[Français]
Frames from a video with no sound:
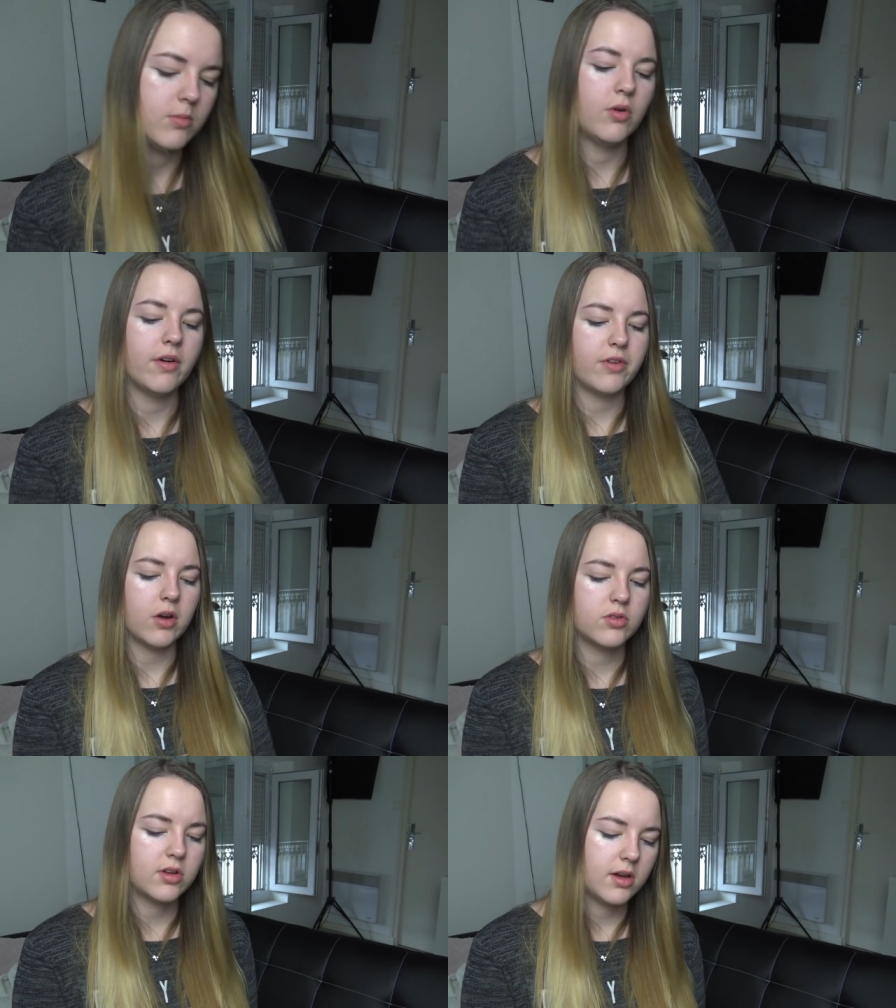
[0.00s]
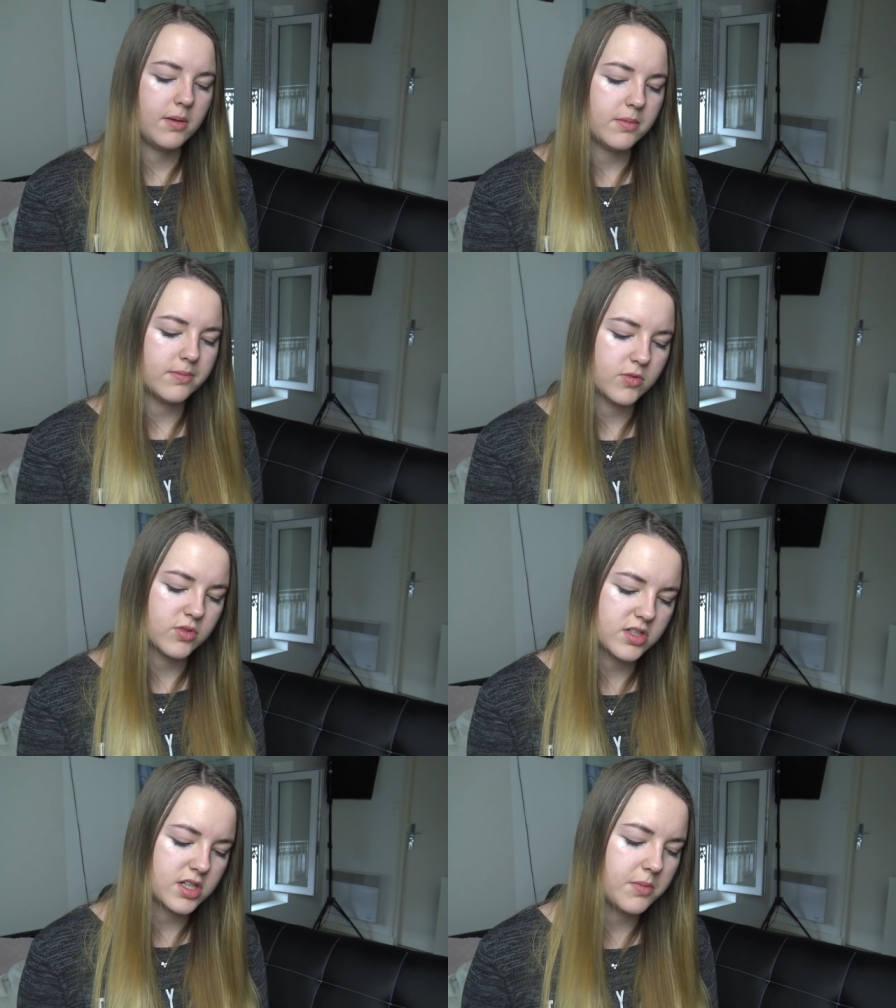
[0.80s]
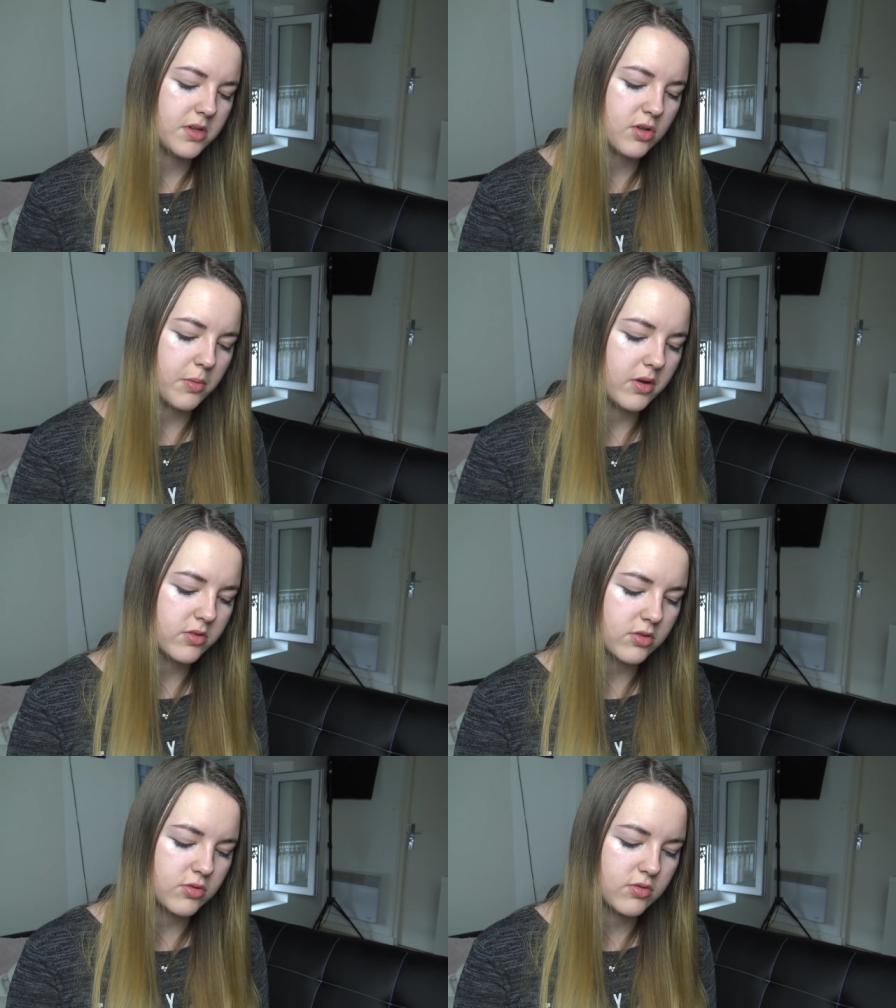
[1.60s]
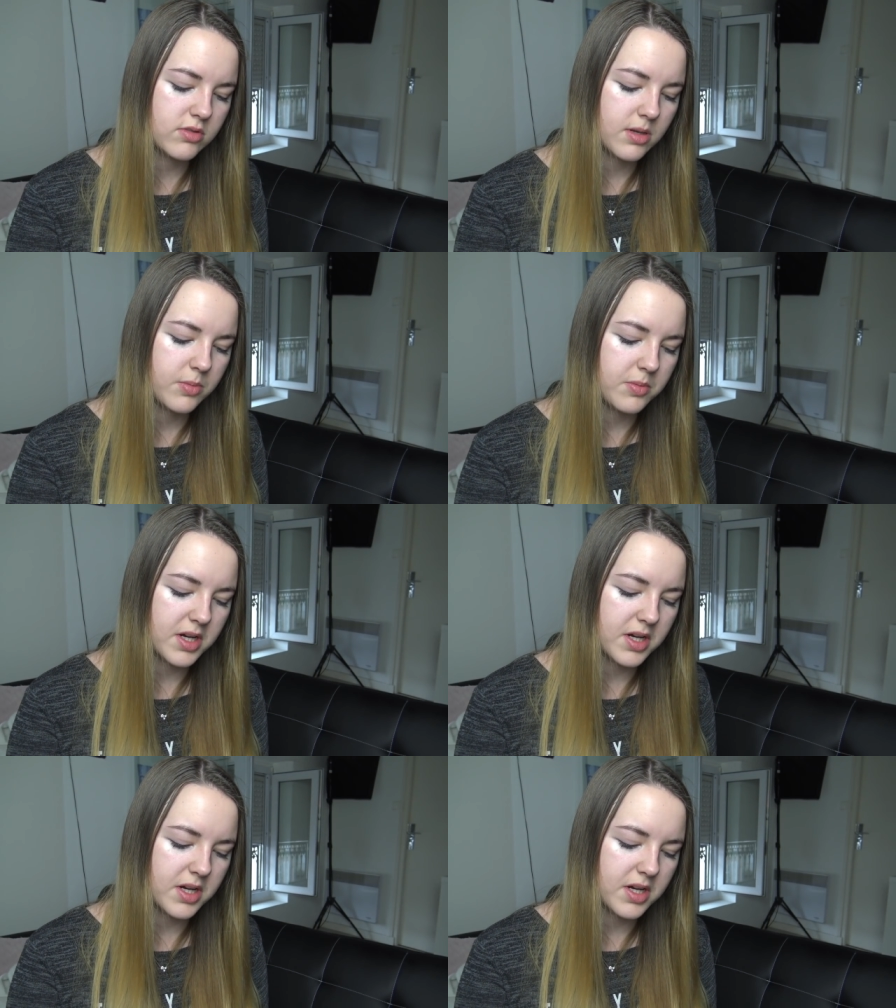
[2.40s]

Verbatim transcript: Bon, on va faire l'autre quand même. On sait jamais sur malentendu, ça peut